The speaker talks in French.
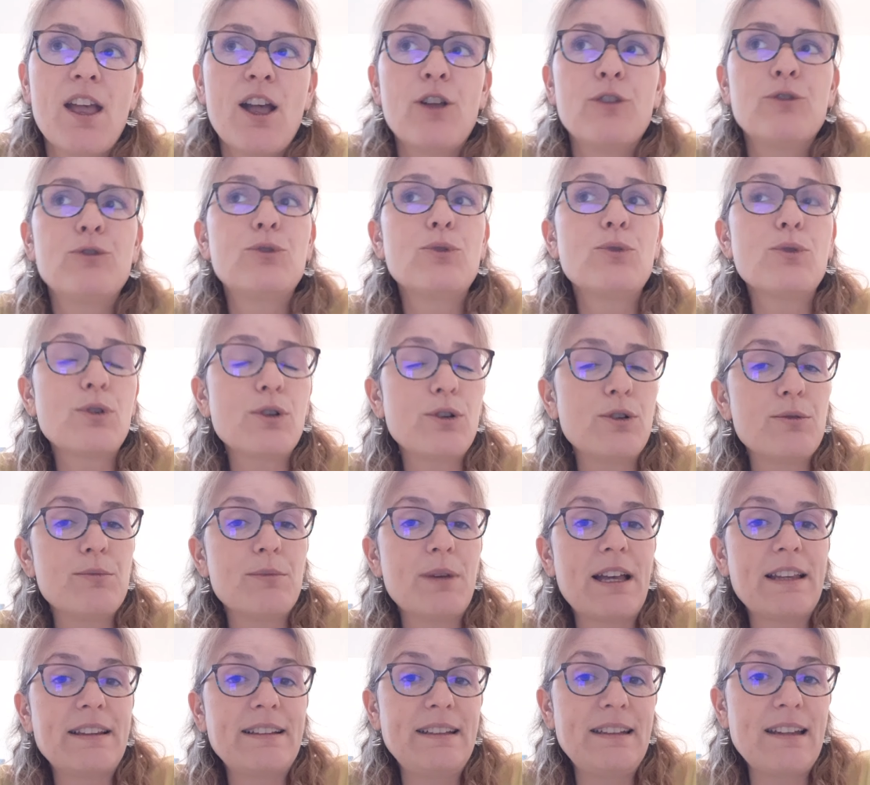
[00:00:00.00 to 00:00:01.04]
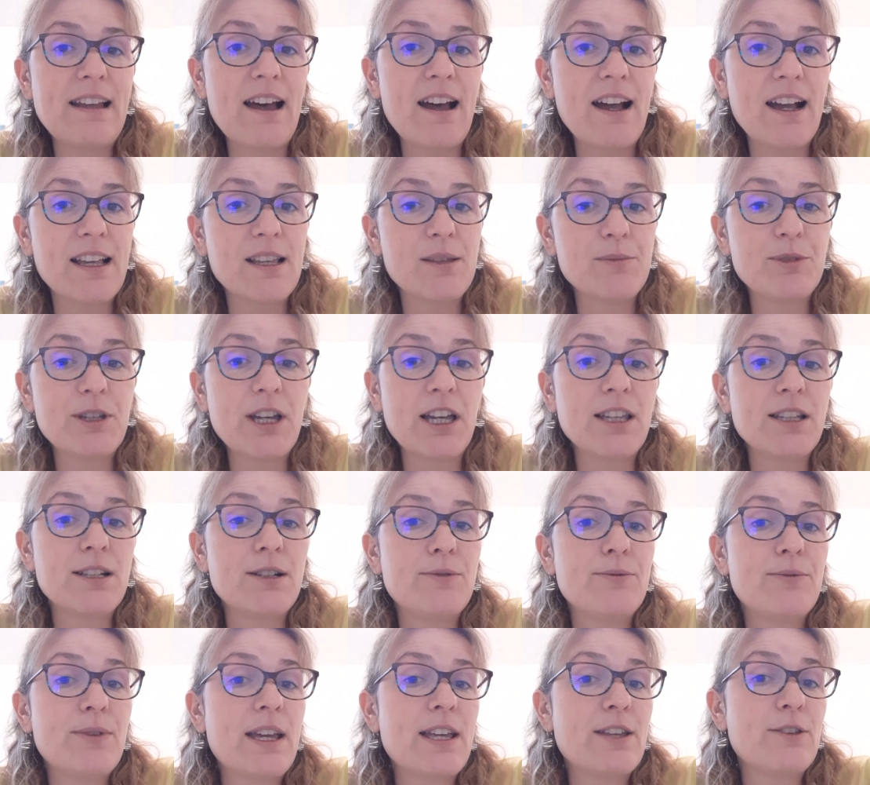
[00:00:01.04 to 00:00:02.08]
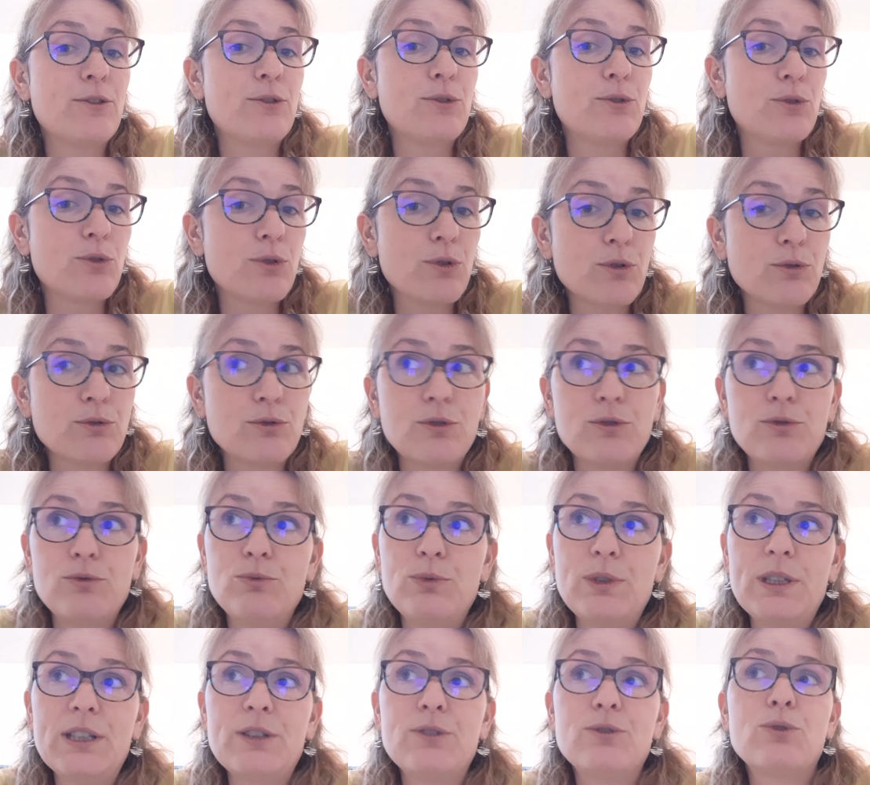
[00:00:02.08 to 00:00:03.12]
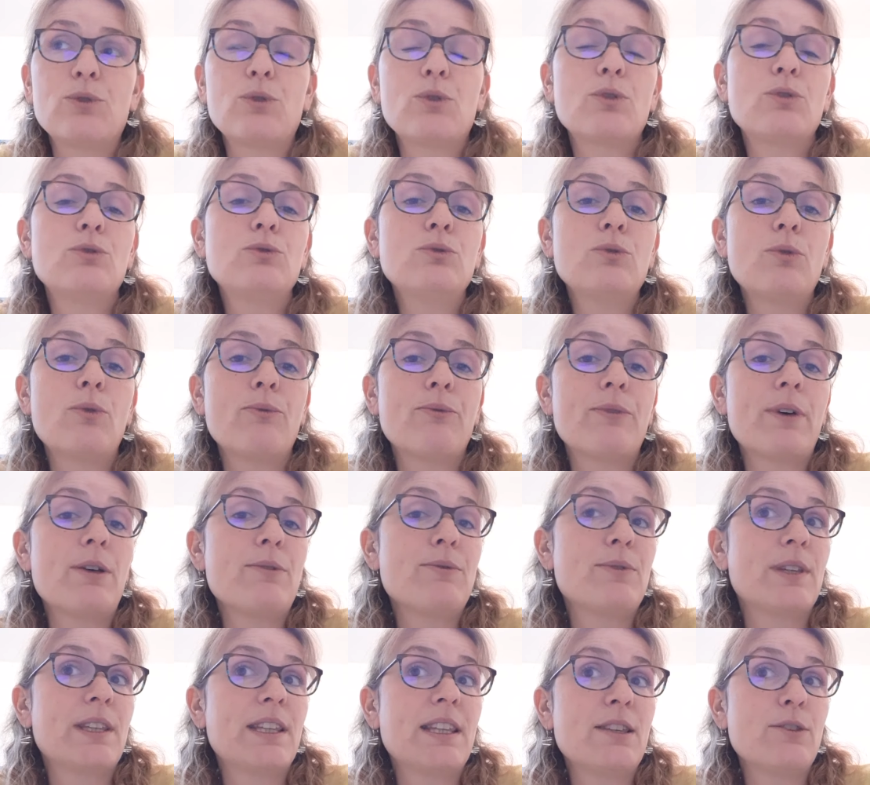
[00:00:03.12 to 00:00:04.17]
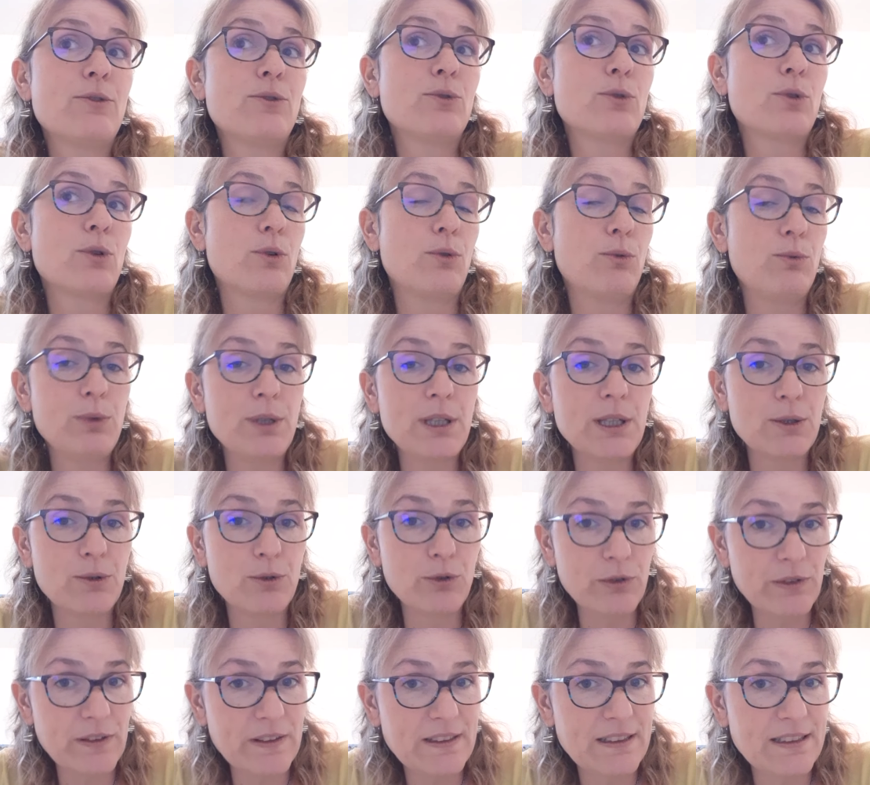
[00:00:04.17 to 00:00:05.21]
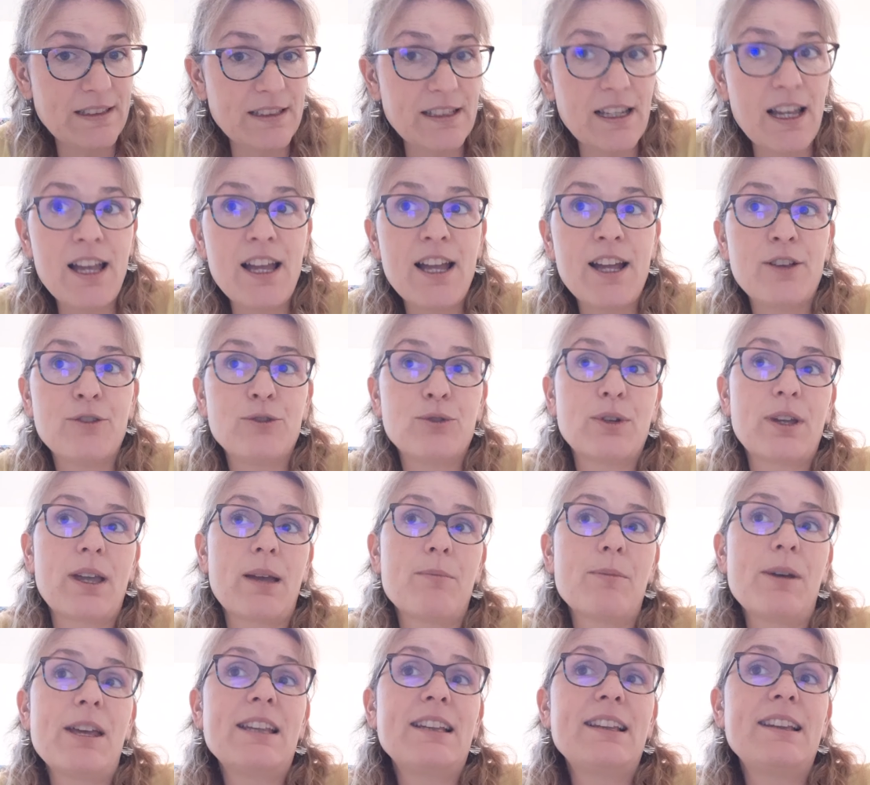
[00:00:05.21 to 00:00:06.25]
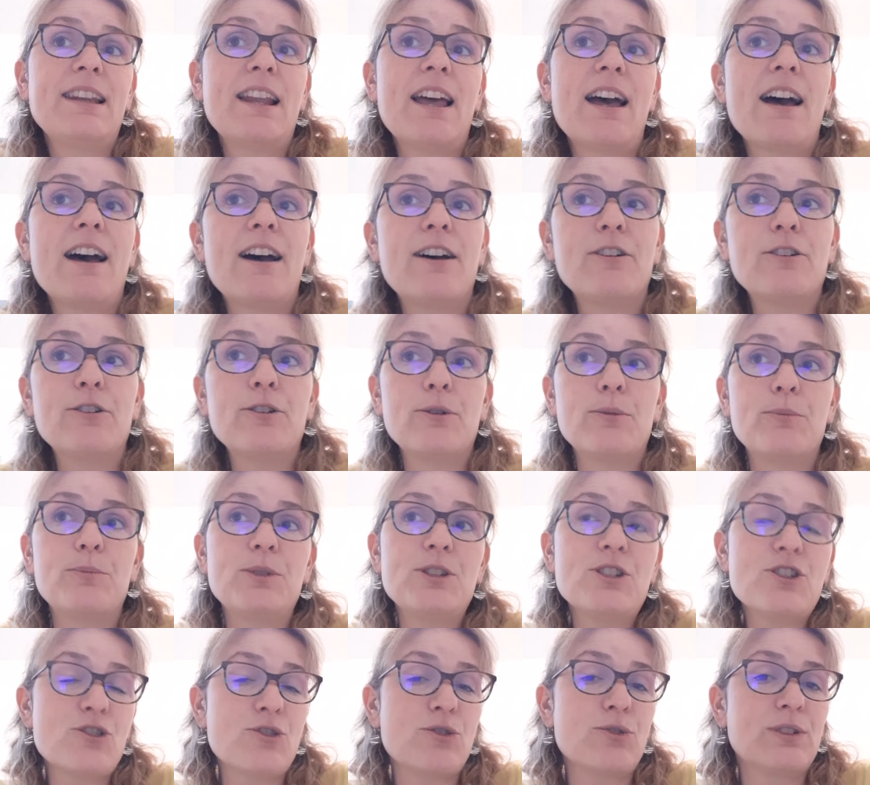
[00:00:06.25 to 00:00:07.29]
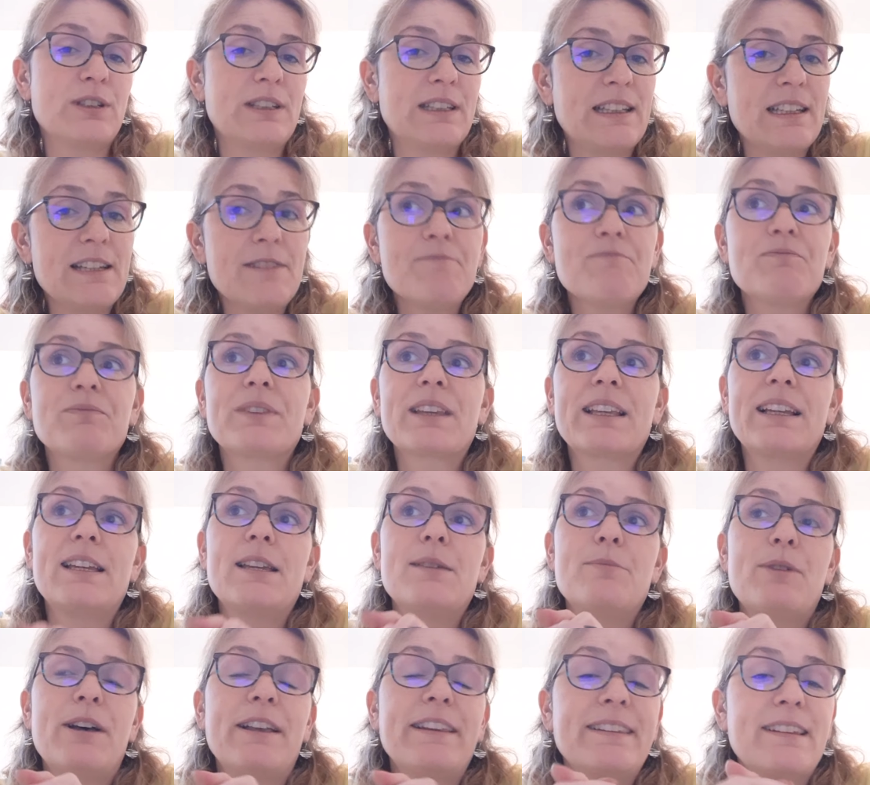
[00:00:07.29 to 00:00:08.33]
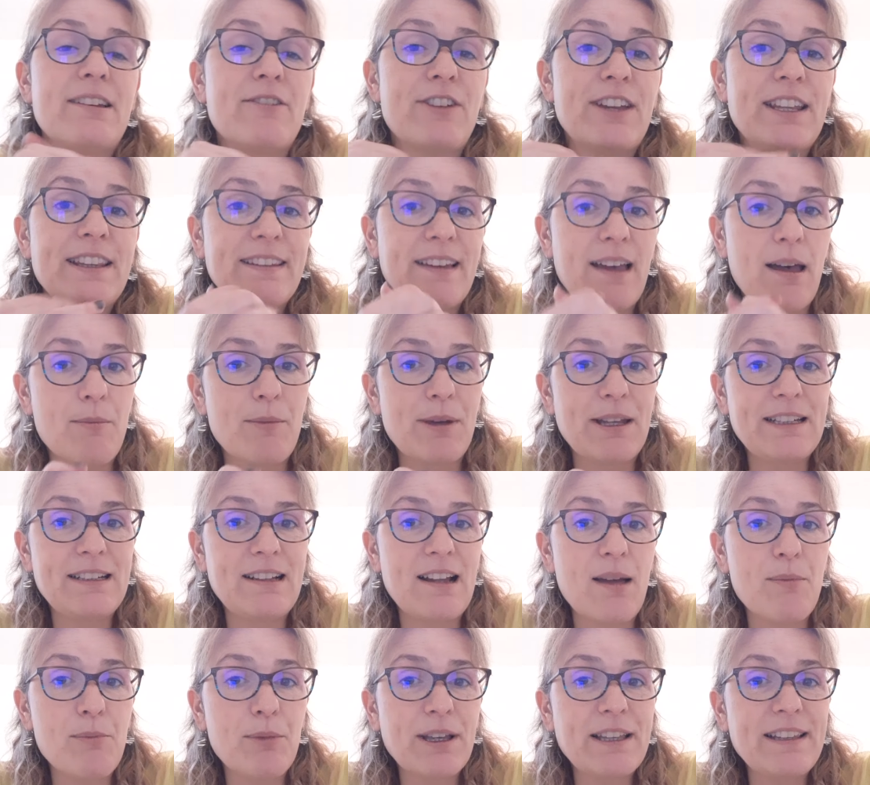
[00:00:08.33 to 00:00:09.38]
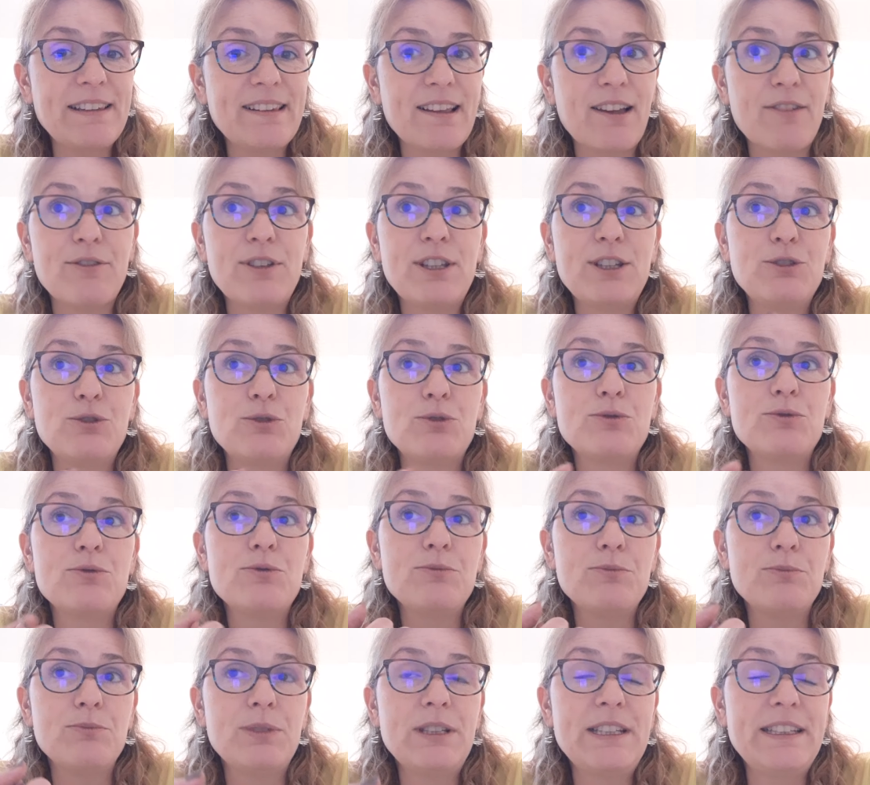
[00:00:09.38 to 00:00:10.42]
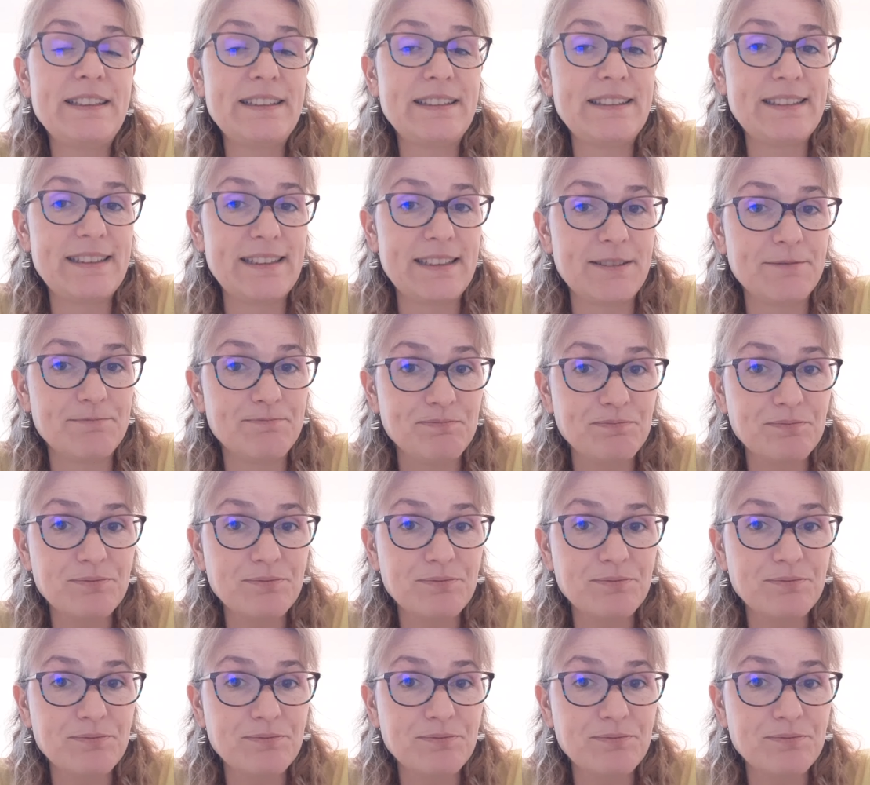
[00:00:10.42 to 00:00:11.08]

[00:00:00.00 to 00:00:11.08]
Donc le matelas, eh bien il veille sur nos nuits, donc nous on va veiller sur lui aussi. Donc un matelas euh, bichonné, eh bien ça va être un matelas préservé de l'humidité.